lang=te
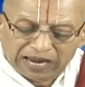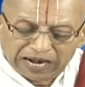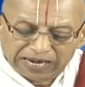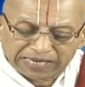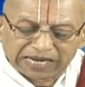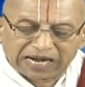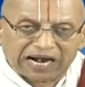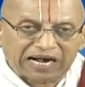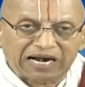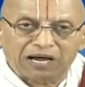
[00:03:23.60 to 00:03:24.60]
అలాంటి
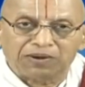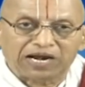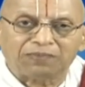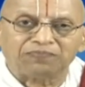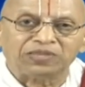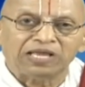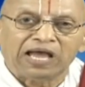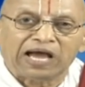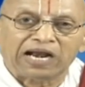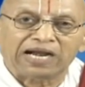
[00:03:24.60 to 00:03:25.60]
కళ్ళ మనం
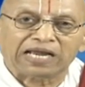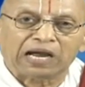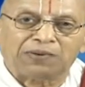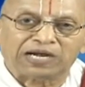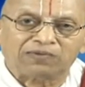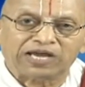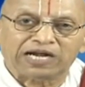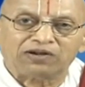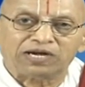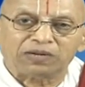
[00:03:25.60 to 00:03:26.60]
అలాంటి
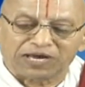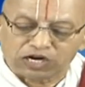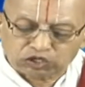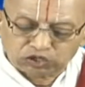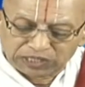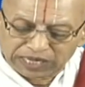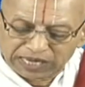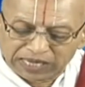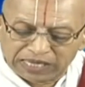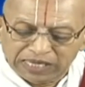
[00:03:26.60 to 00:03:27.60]
కపటమైనటువంటి మనస్సు ఉందే
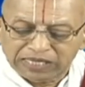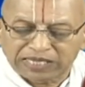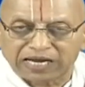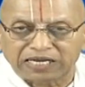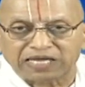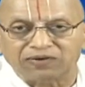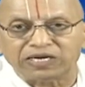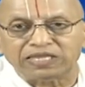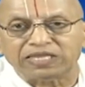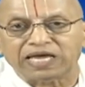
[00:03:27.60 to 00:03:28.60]
దాన్ని
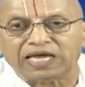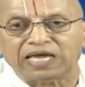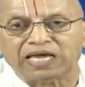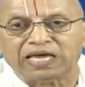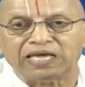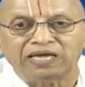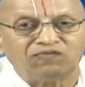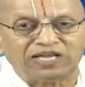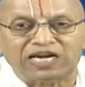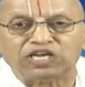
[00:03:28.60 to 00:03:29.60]
తవిరిందే
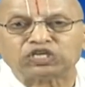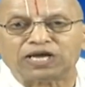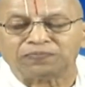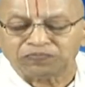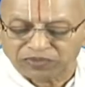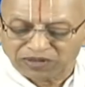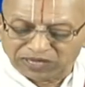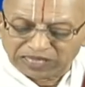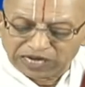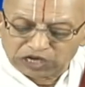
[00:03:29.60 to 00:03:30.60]
వదిలేశాను
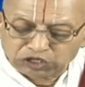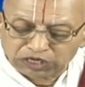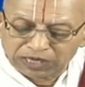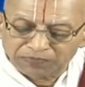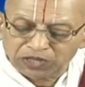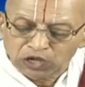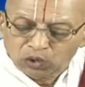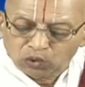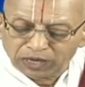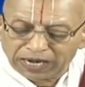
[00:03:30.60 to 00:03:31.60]
వదిలేసి
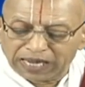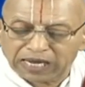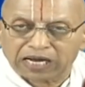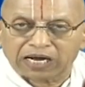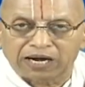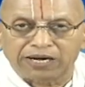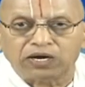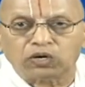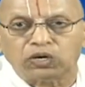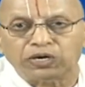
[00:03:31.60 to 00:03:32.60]
ఉన్న
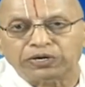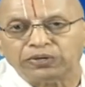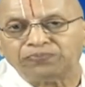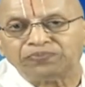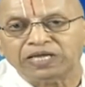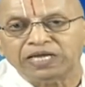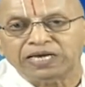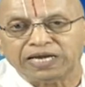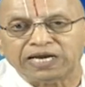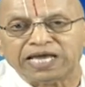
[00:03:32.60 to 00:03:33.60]
కండు కొండు
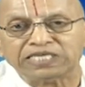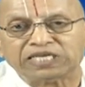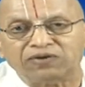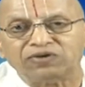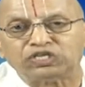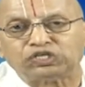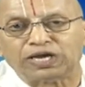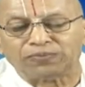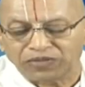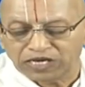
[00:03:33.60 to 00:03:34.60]
నిన్నే
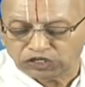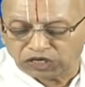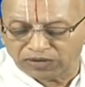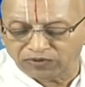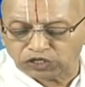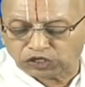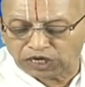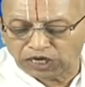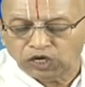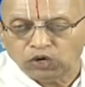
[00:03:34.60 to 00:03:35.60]
సేవించాను సేవించి
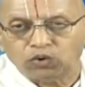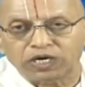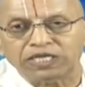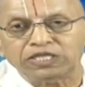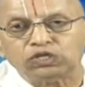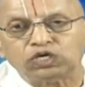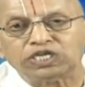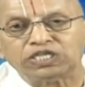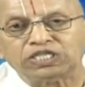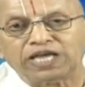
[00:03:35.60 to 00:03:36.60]

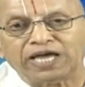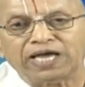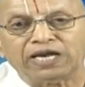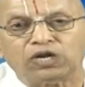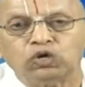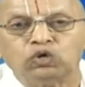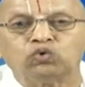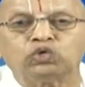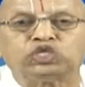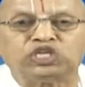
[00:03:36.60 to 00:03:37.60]
ఉయిందుజిందేన్
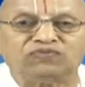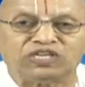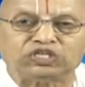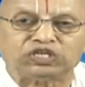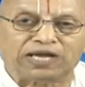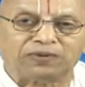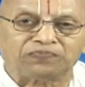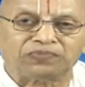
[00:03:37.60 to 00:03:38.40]
ఉజ్జీవించాను